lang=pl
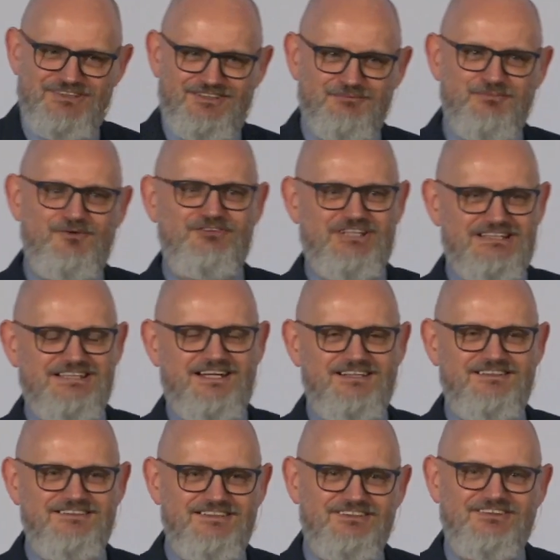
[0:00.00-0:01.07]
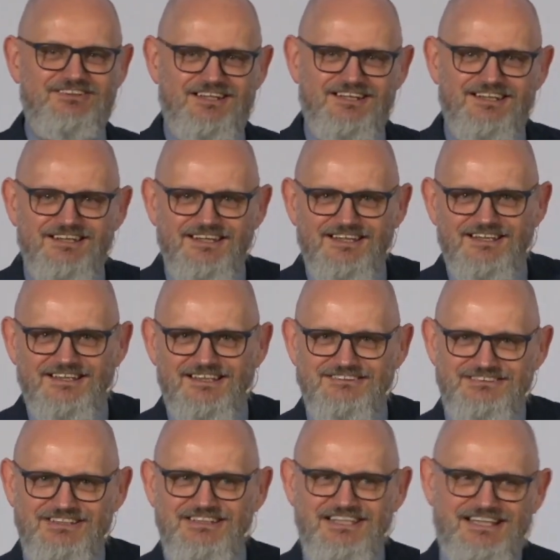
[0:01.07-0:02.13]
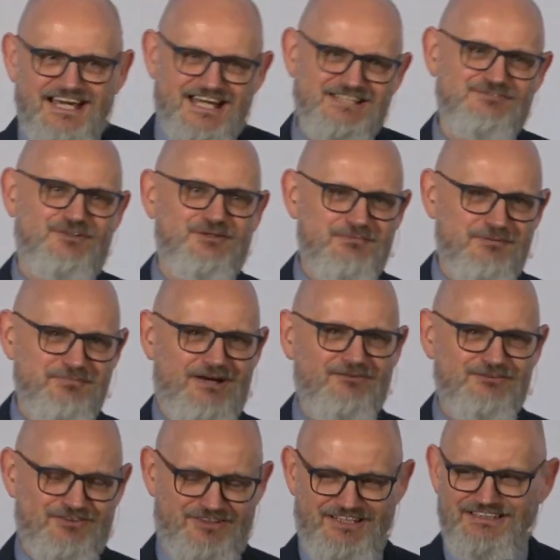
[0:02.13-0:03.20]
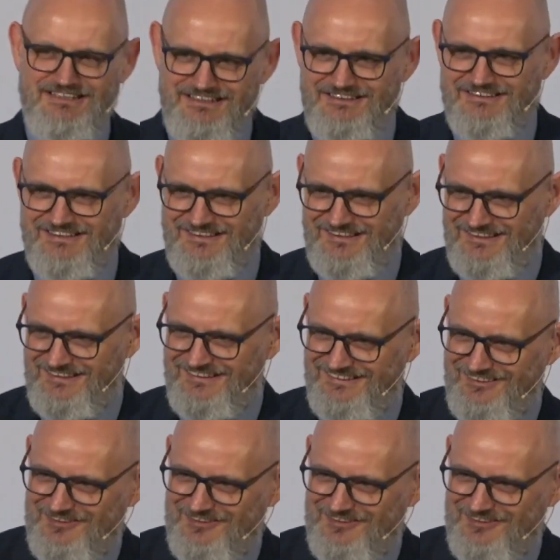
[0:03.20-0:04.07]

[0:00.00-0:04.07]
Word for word: się, to było w czasach, gdy jeszcze dziennikarstwo chyba miało trochę inne